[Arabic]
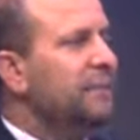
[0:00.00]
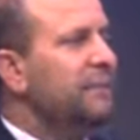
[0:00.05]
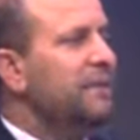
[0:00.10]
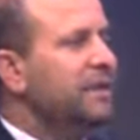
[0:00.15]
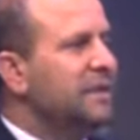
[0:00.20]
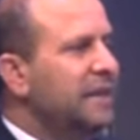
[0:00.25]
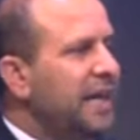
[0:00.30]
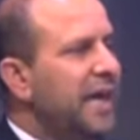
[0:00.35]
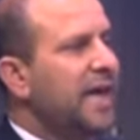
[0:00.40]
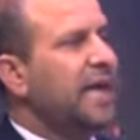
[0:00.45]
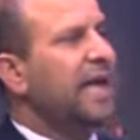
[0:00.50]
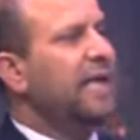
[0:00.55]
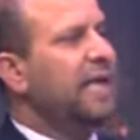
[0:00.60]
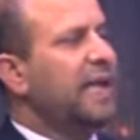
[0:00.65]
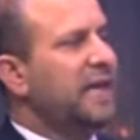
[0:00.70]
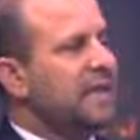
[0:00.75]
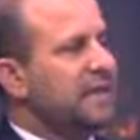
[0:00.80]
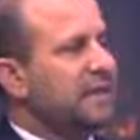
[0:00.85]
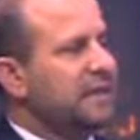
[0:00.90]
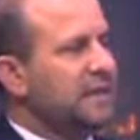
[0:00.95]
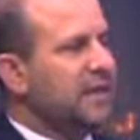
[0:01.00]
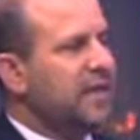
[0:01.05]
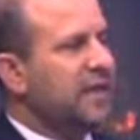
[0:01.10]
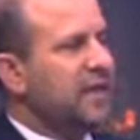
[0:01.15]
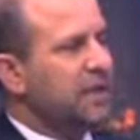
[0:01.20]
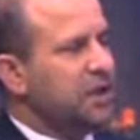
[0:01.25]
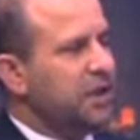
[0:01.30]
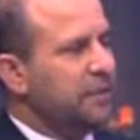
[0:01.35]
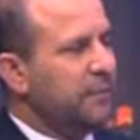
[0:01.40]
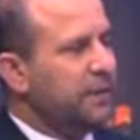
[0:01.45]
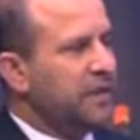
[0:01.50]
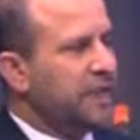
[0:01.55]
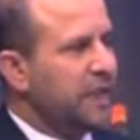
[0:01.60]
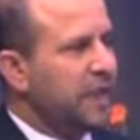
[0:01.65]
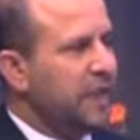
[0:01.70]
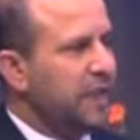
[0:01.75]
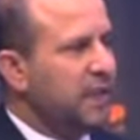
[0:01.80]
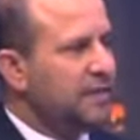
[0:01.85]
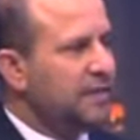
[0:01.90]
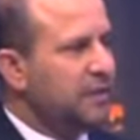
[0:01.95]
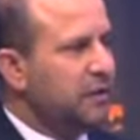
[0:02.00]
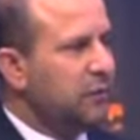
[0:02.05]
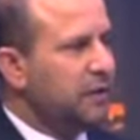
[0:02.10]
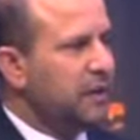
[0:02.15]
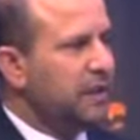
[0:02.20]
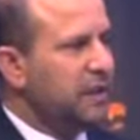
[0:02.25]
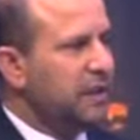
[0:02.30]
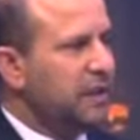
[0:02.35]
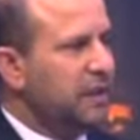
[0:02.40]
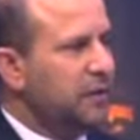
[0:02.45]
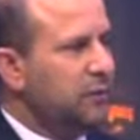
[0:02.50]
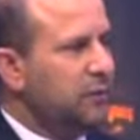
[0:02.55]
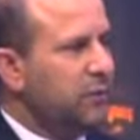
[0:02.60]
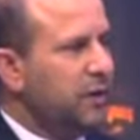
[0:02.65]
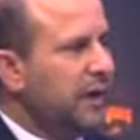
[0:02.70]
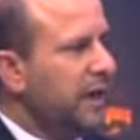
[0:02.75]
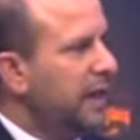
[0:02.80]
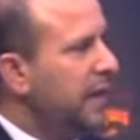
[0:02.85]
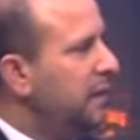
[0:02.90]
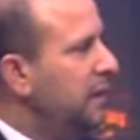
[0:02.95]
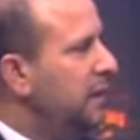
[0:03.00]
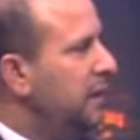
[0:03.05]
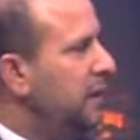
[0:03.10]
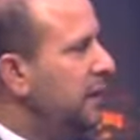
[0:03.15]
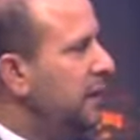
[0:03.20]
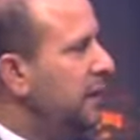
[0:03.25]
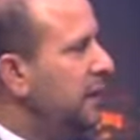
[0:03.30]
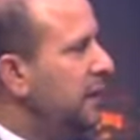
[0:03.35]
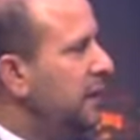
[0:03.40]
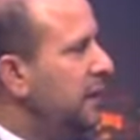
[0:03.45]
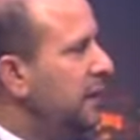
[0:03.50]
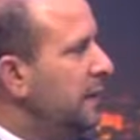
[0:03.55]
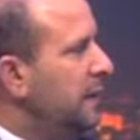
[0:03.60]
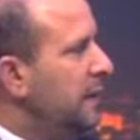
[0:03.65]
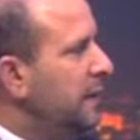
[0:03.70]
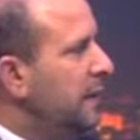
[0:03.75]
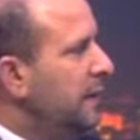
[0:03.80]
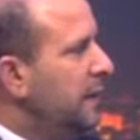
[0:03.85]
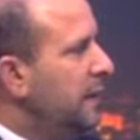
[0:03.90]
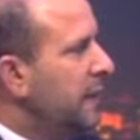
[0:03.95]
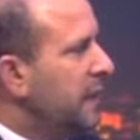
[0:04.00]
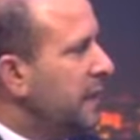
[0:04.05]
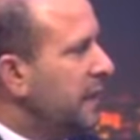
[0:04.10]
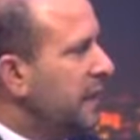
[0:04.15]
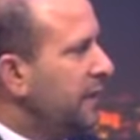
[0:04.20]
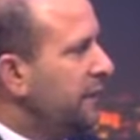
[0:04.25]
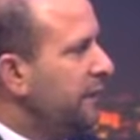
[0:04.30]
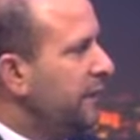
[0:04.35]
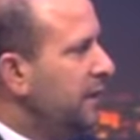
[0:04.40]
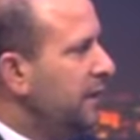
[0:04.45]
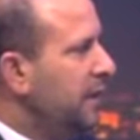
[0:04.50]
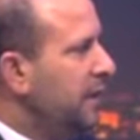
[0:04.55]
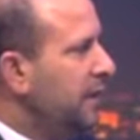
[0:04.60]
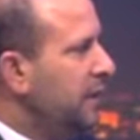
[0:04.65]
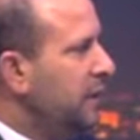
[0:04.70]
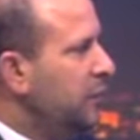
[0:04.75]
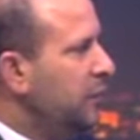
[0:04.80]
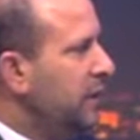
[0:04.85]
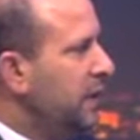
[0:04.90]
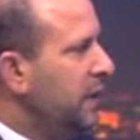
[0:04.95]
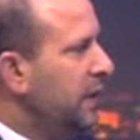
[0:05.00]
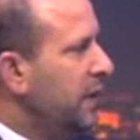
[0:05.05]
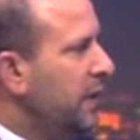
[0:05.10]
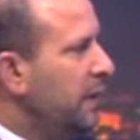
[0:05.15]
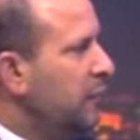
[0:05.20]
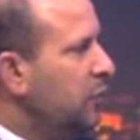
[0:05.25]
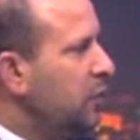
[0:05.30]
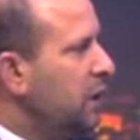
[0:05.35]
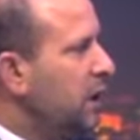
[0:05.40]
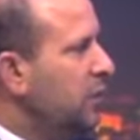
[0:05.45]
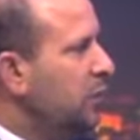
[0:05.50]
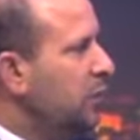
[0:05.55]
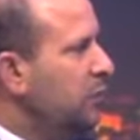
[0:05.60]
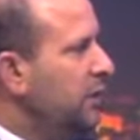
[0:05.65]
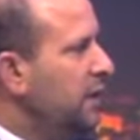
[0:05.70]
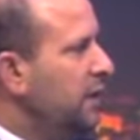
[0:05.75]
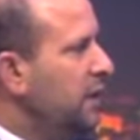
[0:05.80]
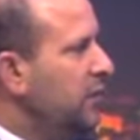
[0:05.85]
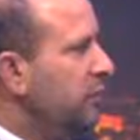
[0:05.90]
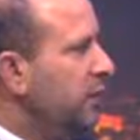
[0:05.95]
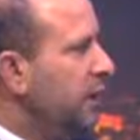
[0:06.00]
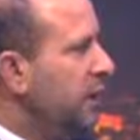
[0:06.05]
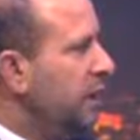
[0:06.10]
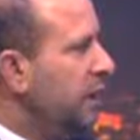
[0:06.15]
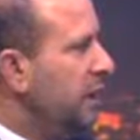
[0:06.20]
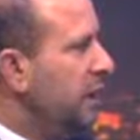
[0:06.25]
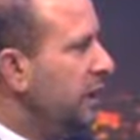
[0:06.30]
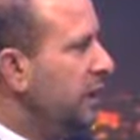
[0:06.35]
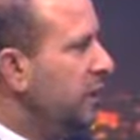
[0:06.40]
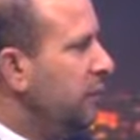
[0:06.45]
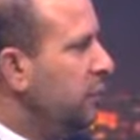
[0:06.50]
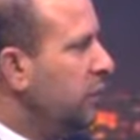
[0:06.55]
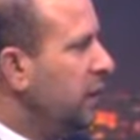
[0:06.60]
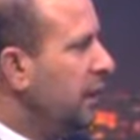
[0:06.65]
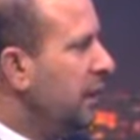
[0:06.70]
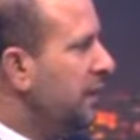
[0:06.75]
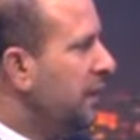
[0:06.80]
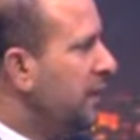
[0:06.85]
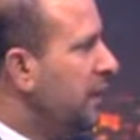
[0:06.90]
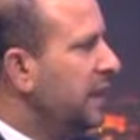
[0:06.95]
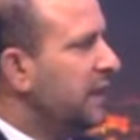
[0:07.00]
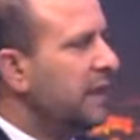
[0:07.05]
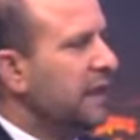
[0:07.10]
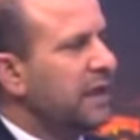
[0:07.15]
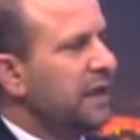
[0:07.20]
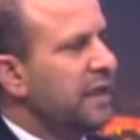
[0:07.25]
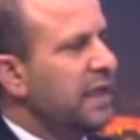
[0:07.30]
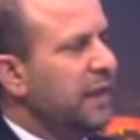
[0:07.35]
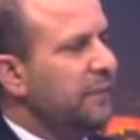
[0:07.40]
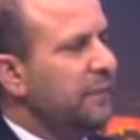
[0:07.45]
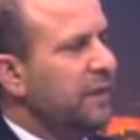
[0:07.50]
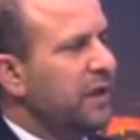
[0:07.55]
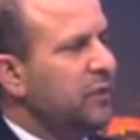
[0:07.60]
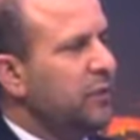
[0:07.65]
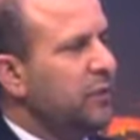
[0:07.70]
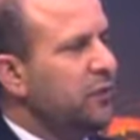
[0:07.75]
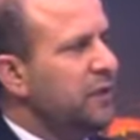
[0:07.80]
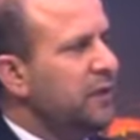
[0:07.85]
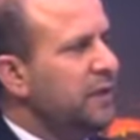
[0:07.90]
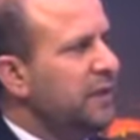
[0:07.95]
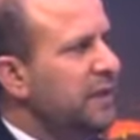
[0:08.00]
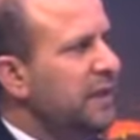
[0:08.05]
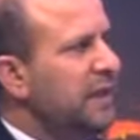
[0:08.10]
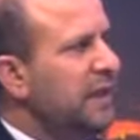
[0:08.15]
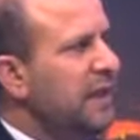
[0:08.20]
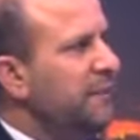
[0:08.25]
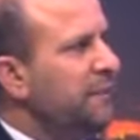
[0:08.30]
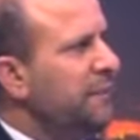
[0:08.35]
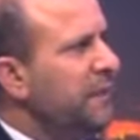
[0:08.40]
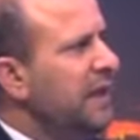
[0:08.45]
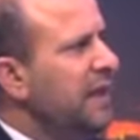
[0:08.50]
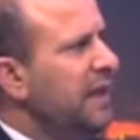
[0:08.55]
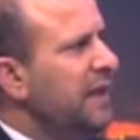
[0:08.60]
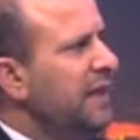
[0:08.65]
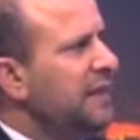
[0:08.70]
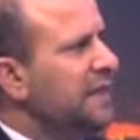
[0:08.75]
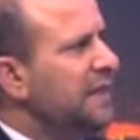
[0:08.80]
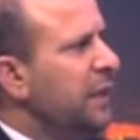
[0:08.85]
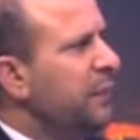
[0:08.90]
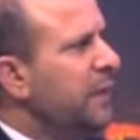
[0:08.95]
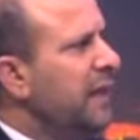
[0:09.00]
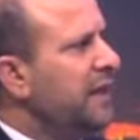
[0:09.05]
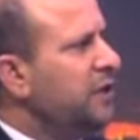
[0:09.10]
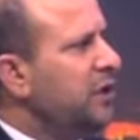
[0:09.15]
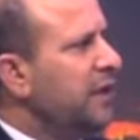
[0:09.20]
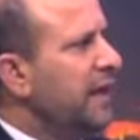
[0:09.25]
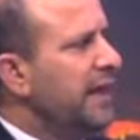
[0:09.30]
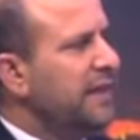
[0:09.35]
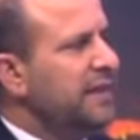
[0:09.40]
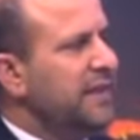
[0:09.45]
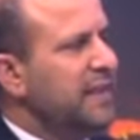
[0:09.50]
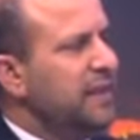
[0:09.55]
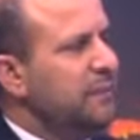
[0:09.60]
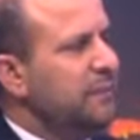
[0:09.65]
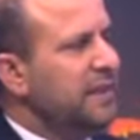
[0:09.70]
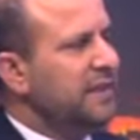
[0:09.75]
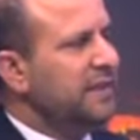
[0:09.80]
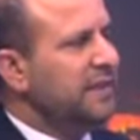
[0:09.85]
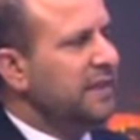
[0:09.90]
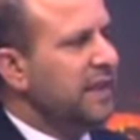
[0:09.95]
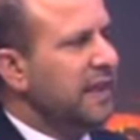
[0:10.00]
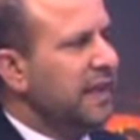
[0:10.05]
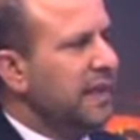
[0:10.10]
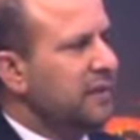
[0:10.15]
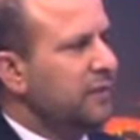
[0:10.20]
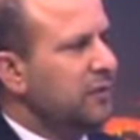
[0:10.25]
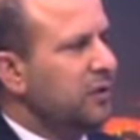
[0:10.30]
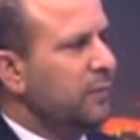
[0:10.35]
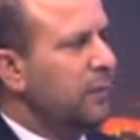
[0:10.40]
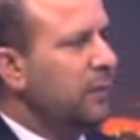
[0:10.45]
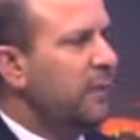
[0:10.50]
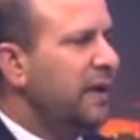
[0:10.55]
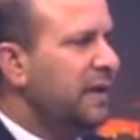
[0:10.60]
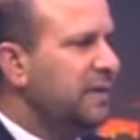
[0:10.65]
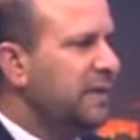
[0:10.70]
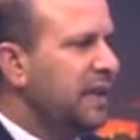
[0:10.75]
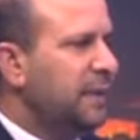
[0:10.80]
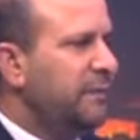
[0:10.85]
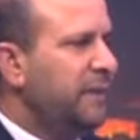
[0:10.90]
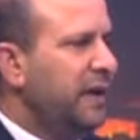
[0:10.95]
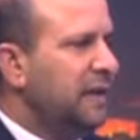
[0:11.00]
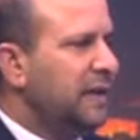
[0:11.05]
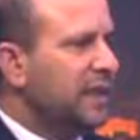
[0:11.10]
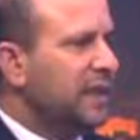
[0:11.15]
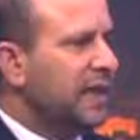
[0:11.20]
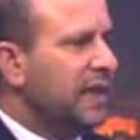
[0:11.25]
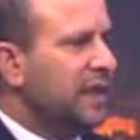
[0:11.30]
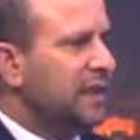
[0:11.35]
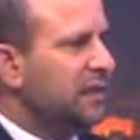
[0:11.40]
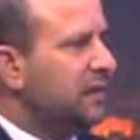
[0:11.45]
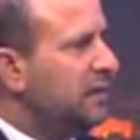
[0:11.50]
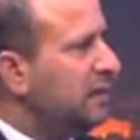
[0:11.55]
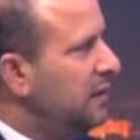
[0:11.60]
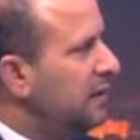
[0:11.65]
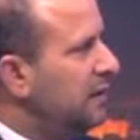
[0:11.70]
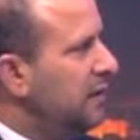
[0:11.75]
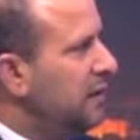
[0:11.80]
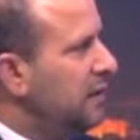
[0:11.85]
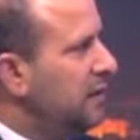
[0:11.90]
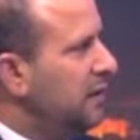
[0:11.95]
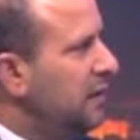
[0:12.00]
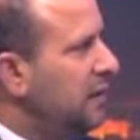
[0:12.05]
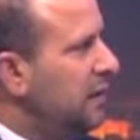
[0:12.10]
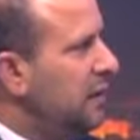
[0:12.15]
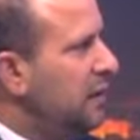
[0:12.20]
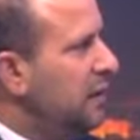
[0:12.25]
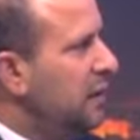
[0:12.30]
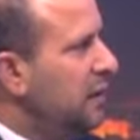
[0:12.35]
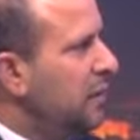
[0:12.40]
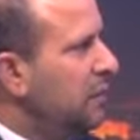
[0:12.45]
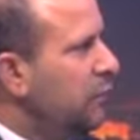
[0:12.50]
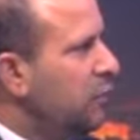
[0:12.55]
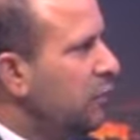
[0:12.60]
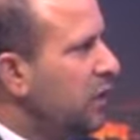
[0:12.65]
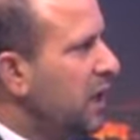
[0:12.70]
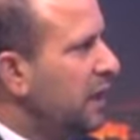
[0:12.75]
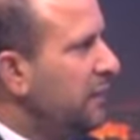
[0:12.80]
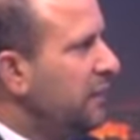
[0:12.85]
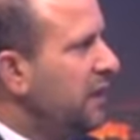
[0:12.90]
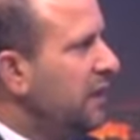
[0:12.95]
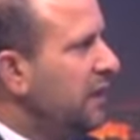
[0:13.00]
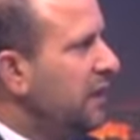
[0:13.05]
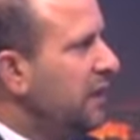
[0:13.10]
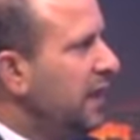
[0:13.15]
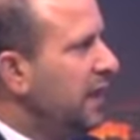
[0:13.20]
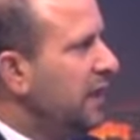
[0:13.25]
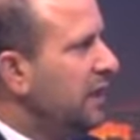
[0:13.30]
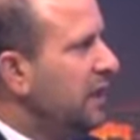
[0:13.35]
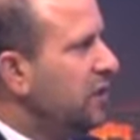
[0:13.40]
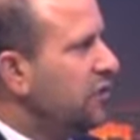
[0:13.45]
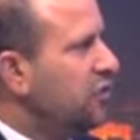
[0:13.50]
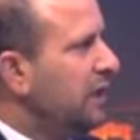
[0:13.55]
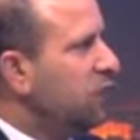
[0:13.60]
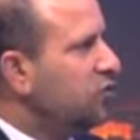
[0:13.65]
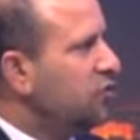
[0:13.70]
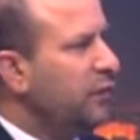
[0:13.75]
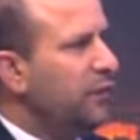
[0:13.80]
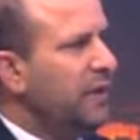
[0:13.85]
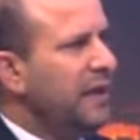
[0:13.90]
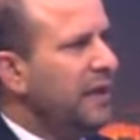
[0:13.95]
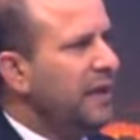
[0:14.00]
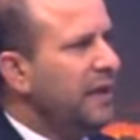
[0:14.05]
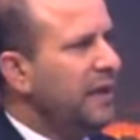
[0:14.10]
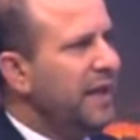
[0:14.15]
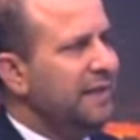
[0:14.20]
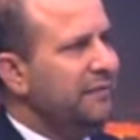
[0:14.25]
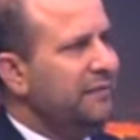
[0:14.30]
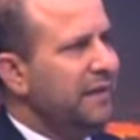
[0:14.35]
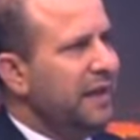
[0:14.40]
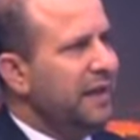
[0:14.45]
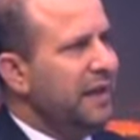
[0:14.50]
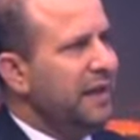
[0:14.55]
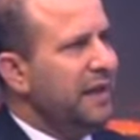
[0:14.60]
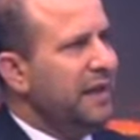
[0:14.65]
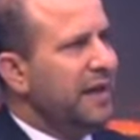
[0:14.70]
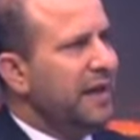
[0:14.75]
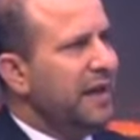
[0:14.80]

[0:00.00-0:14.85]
حتى من داخل انصار جبهه الخلاص الوطني وال الرافضين والمقاومين والمناهضين لهذا الانقلاب يقولون ان تواتر هذه المسيرات ربما تربح نقاط آه، مقابل هذه السلطة ولكن